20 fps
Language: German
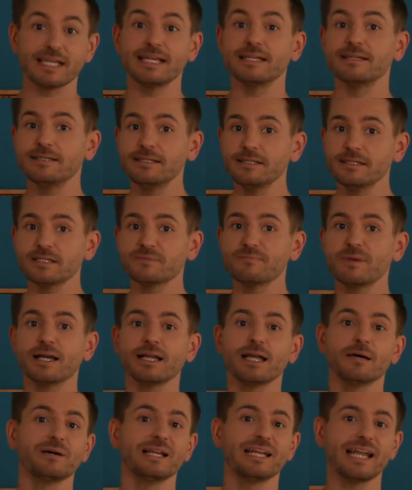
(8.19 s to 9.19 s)
dieses
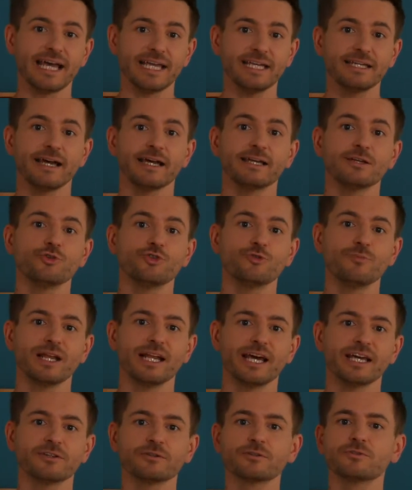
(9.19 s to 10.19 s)
Mal aber leider eine
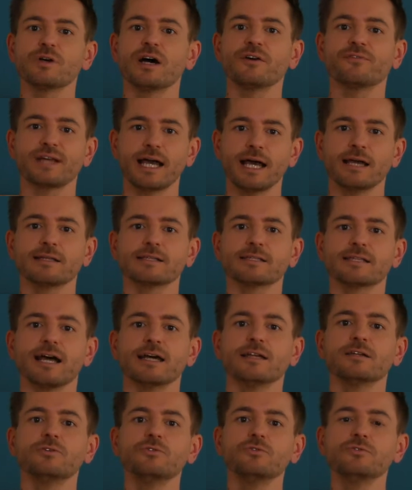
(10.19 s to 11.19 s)
Überleitung zu
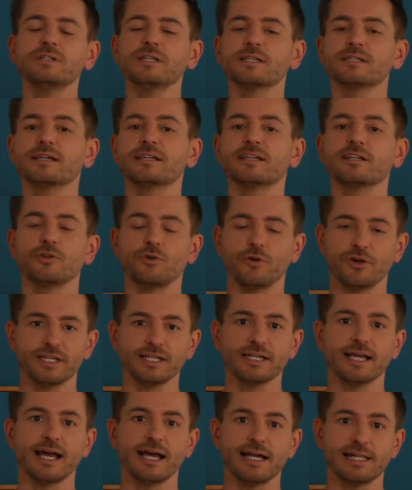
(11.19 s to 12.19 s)
Afghanistan unter seinen
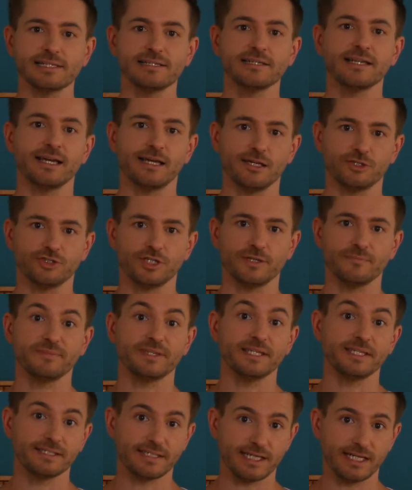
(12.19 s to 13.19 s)
neuen alten Herrschern,
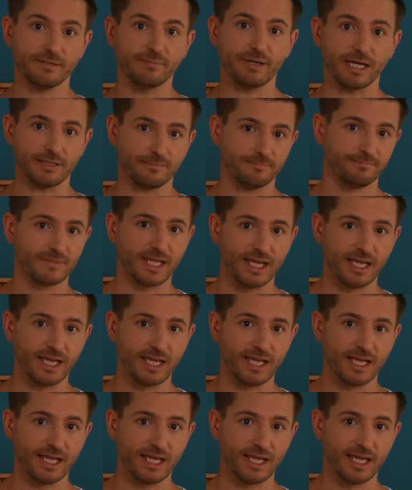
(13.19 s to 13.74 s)
den Taliban.